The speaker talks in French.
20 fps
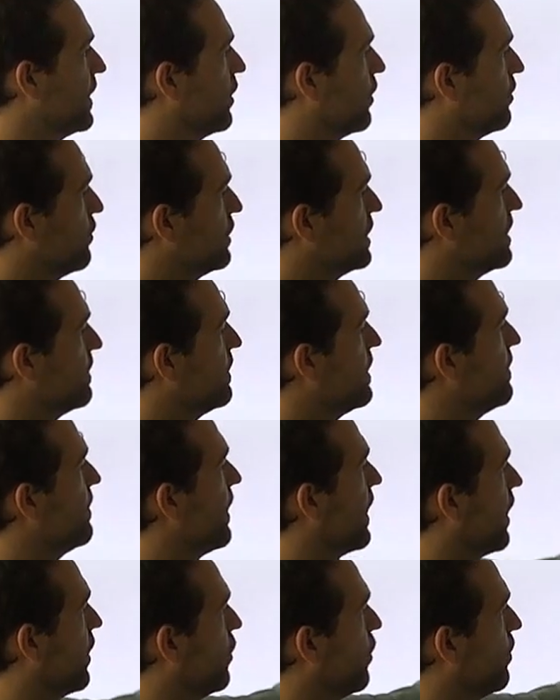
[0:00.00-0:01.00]
et qu'on multiplie
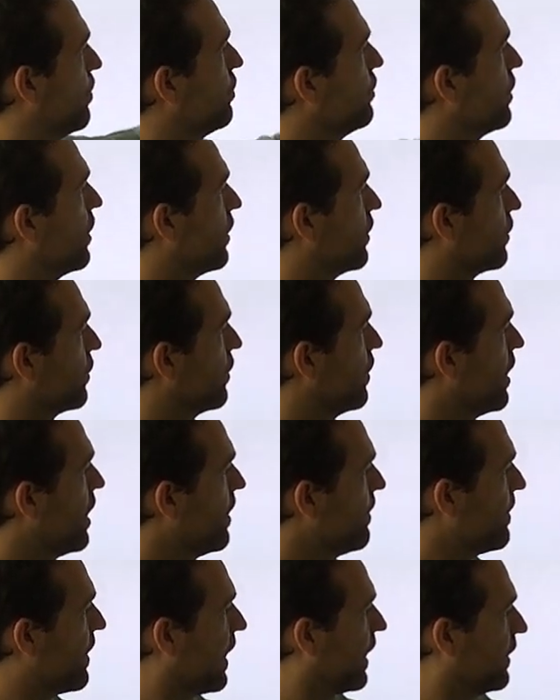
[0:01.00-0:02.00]
par un nombre plus grand que
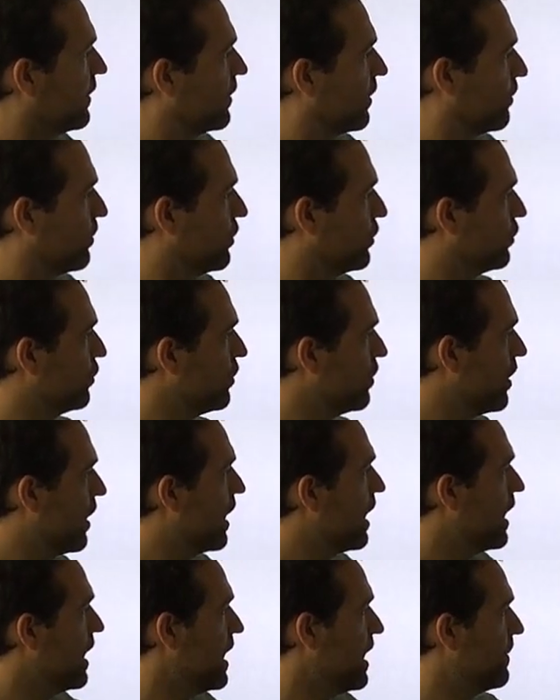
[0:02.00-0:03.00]
1, par exemple 2,
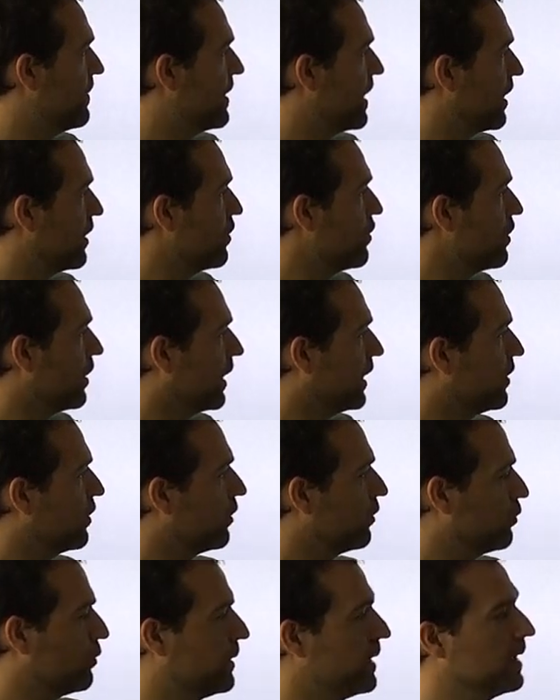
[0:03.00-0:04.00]
eh bien le
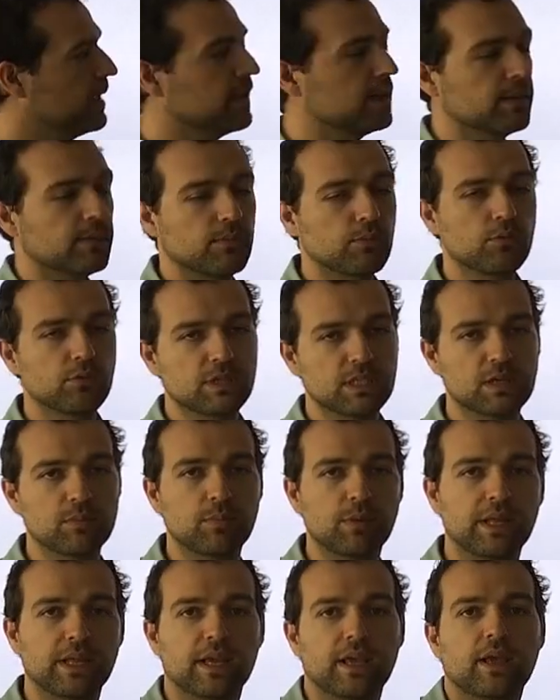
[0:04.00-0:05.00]
rayon lui, il est
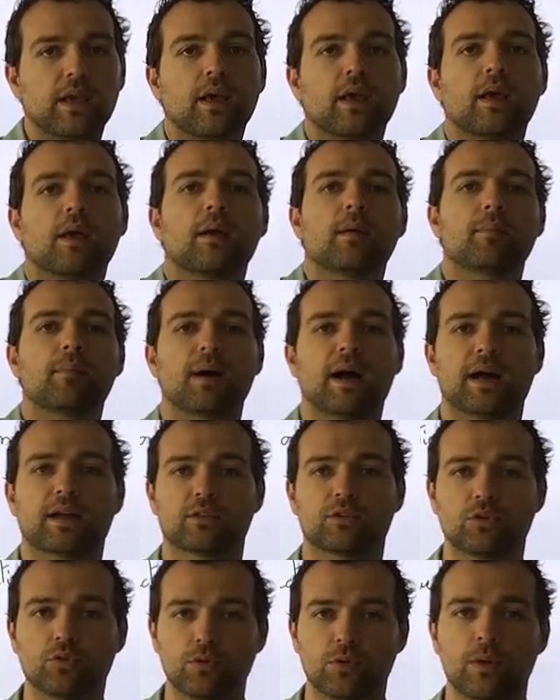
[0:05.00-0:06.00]
multiplié
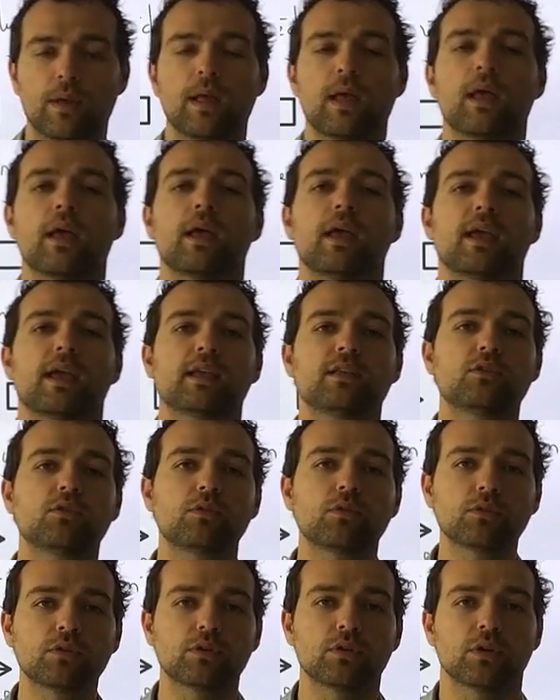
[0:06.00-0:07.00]
par 2. Et
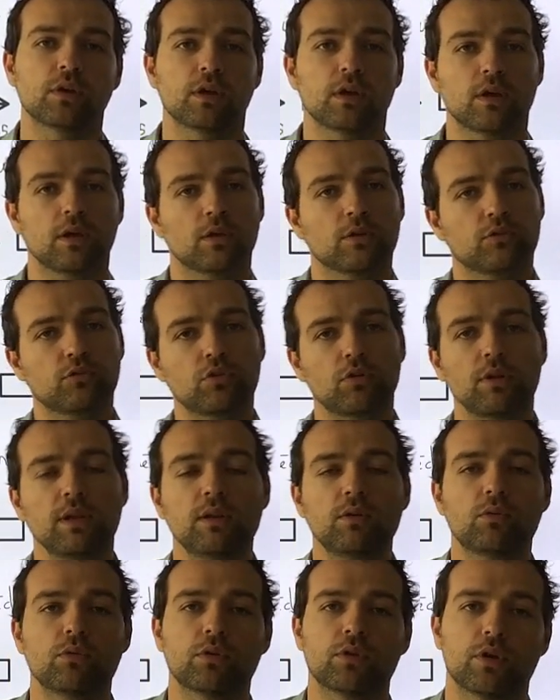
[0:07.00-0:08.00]
donc, sur
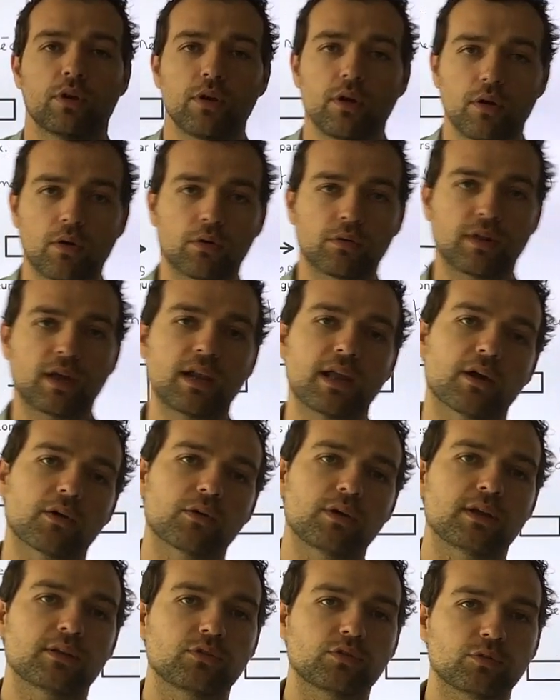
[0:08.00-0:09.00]
les longueurs, on a la
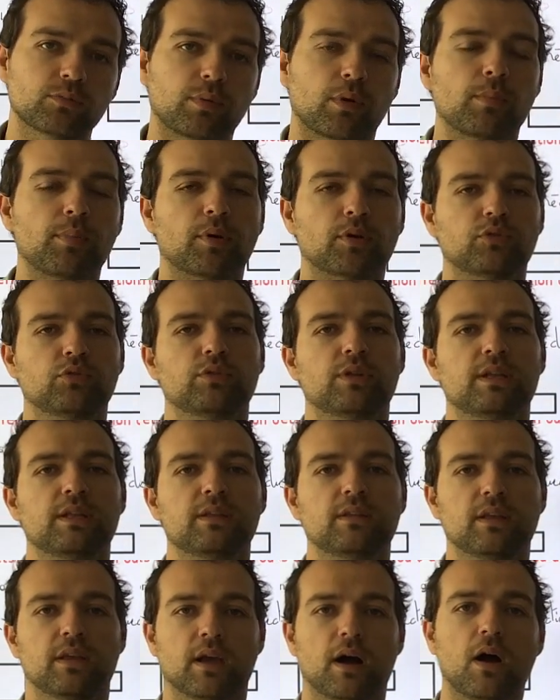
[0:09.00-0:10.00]
relation de
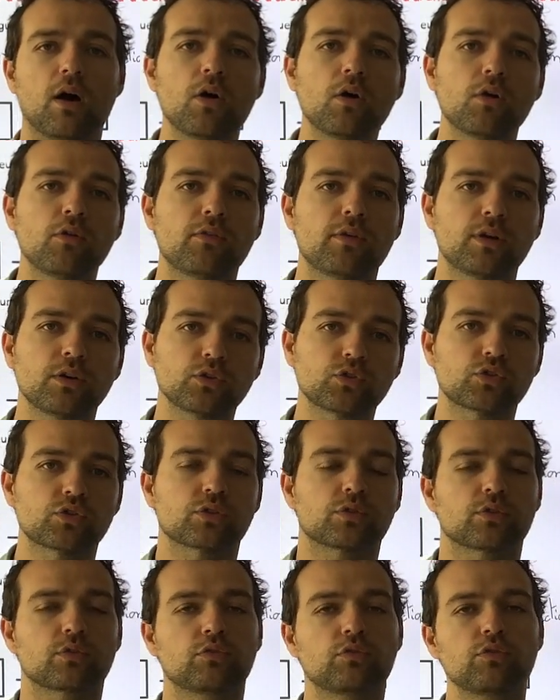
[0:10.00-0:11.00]
proportionnalité. En
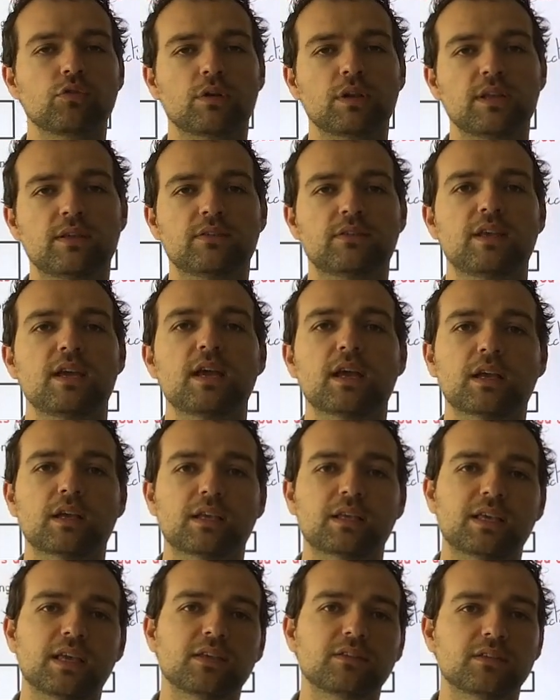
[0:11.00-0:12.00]
revanche, sur les aires,
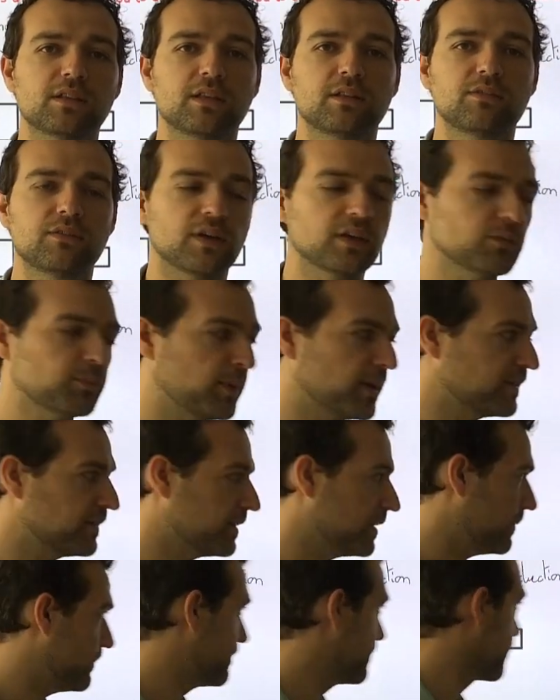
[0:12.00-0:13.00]
qu'est-ce qu'il va se
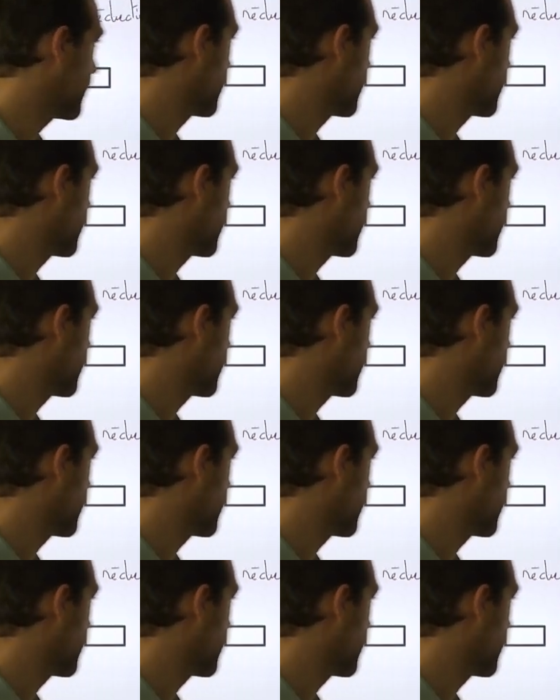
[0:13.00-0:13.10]
passer